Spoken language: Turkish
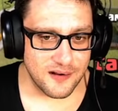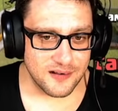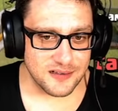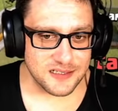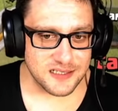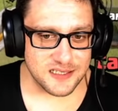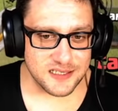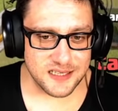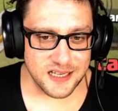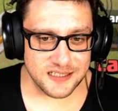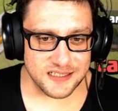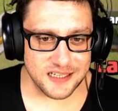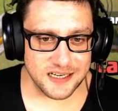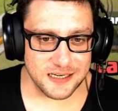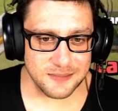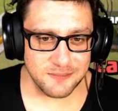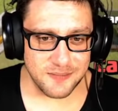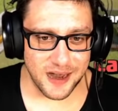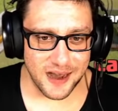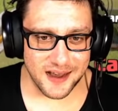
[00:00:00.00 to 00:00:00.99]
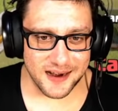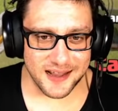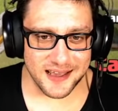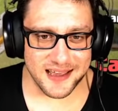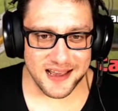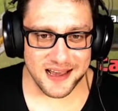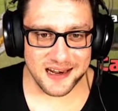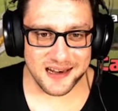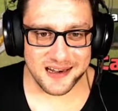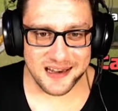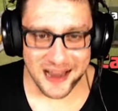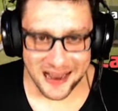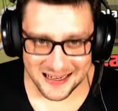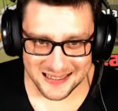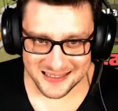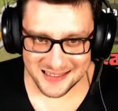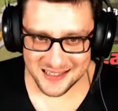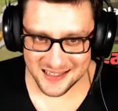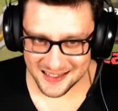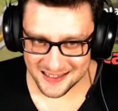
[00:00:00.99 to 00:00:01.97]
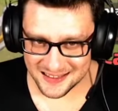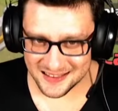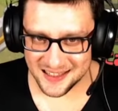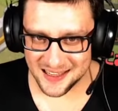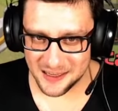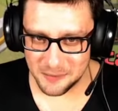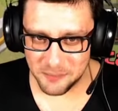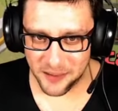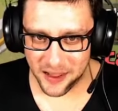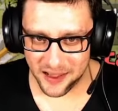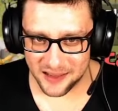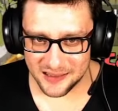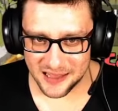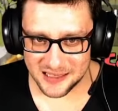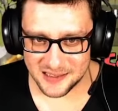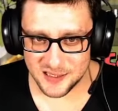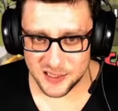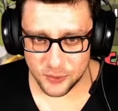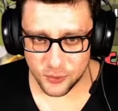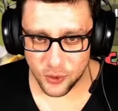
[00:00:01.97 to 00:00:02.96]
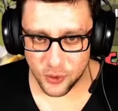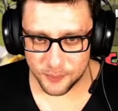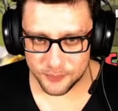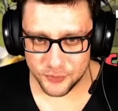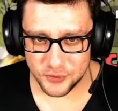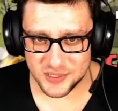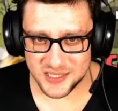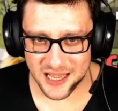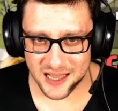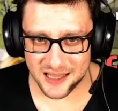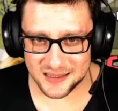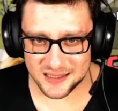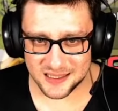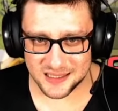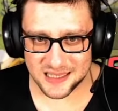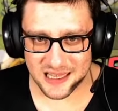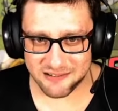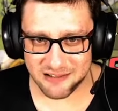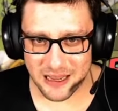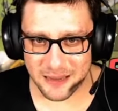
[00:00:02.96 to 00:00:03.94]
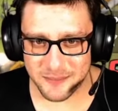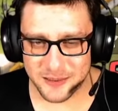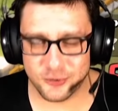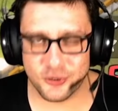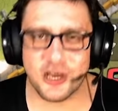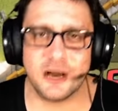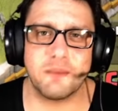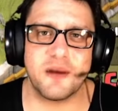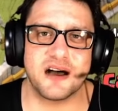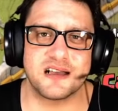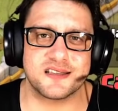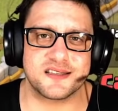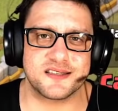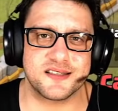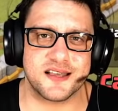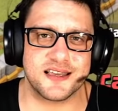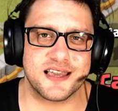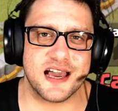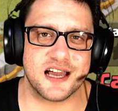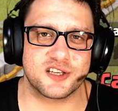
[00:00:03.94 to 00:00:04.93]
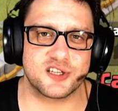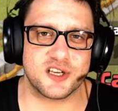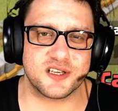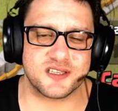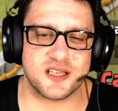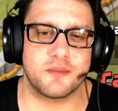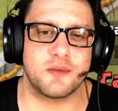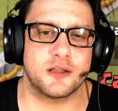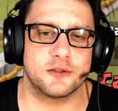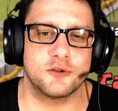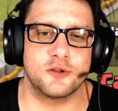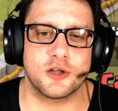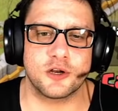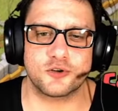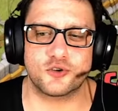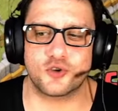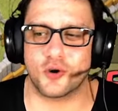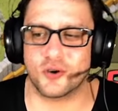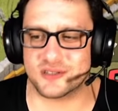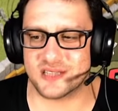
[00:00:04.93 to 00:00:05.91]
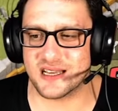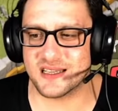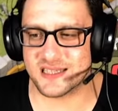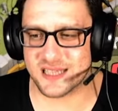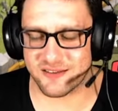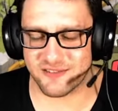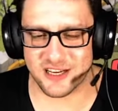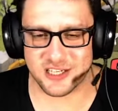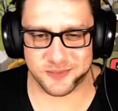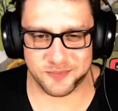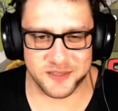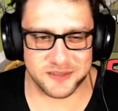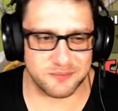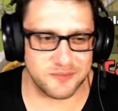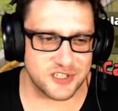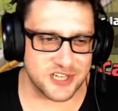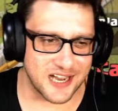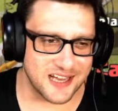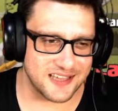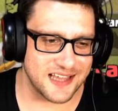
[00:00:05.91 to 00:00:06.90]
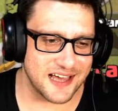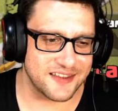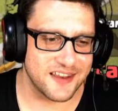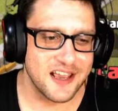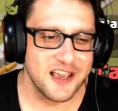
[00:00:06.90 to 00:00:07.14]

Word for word: Sanırım araya lag girdi. Bağlantı koptu. Saldırı devam ediyor ama aslında gerçek zamanlı olarak çoktan savaş bitmiş aynen.